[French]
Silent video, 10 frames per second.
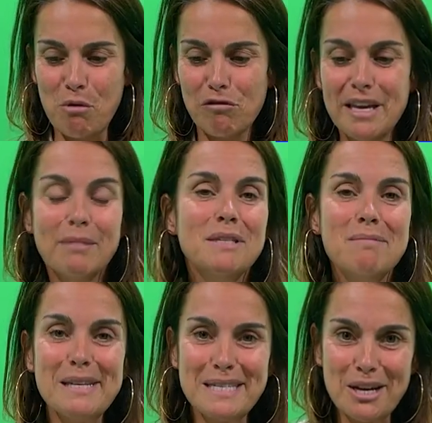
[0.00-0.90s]
envoyé un
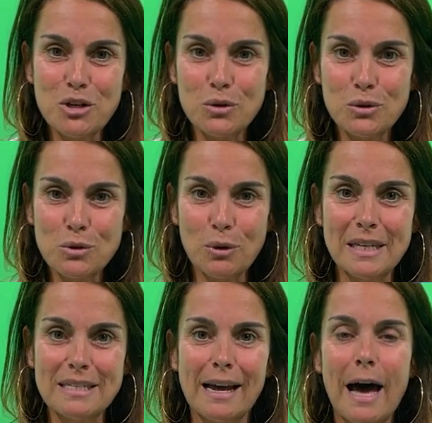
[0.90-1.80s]
petit message sur
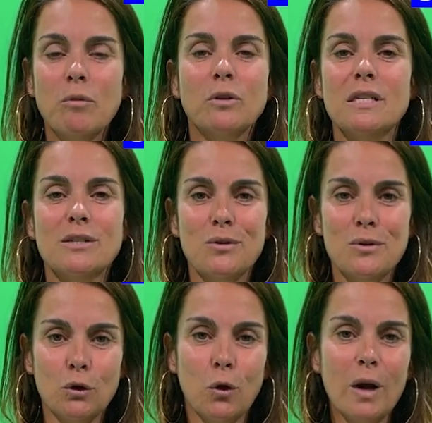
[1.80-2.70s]
Instagram en disant
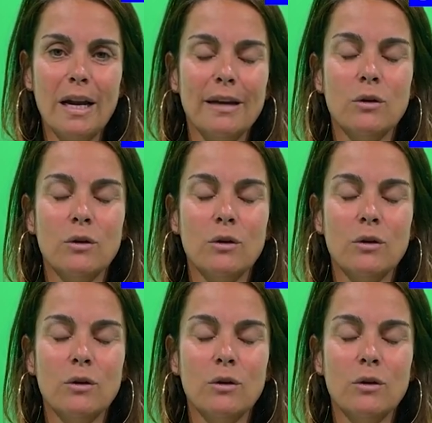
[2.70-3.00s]
en anglais